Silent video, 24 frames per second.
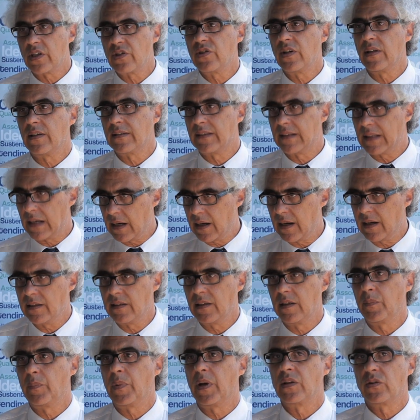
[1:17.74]
de
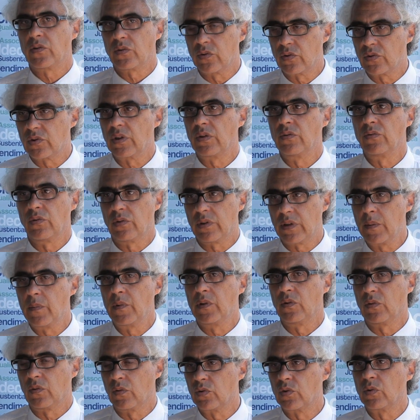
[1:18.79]
entrada para a discussão do tema
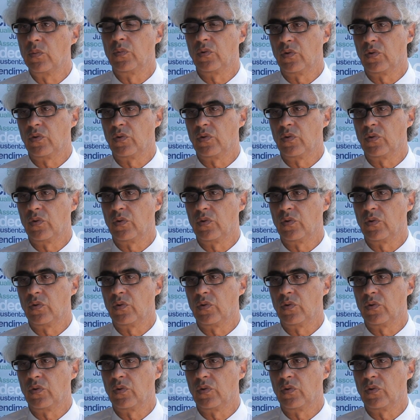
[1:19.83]
do consumo